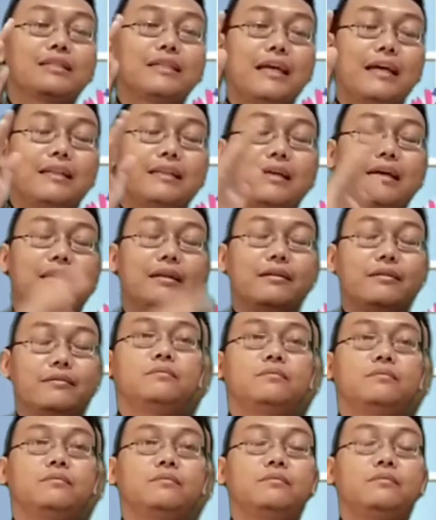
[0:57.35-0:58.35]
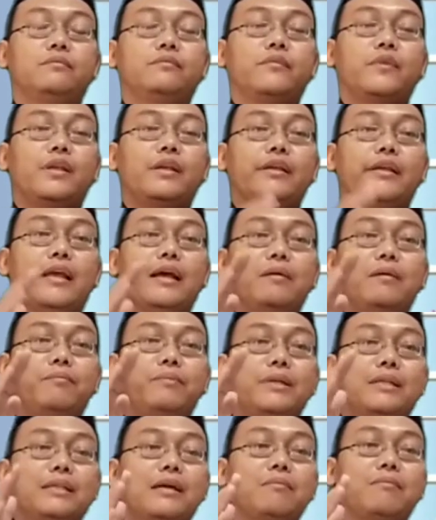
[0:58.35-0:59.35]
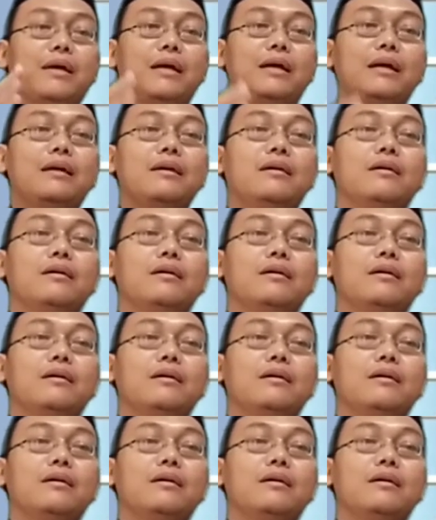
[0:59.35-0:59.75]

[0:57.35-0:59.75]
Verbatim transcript: kesehatan yang pertama,